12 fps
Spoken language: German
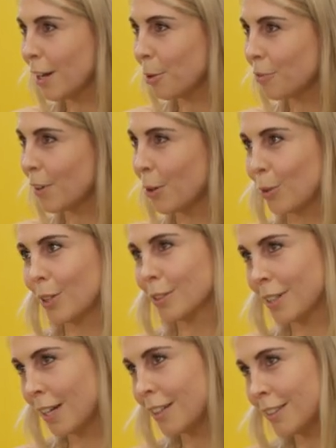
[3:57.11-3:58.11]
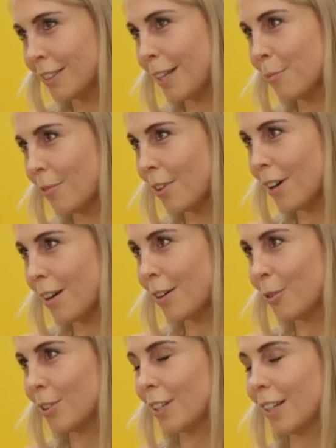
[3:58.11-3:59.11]
Hauptfach und Gesang das Nebenfach
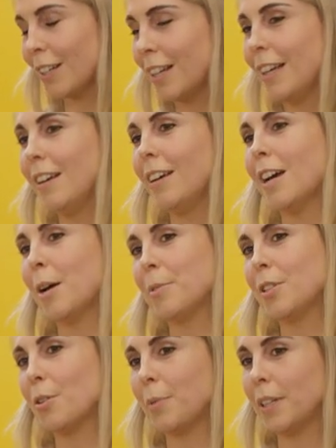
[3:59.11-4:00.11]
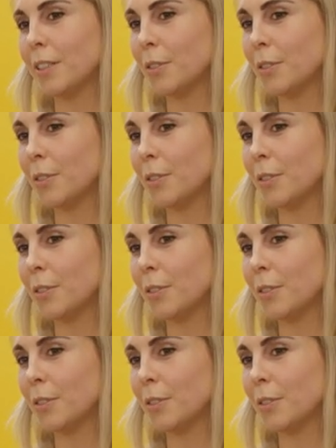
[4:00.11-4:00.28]
und dann habe ich nochmal eine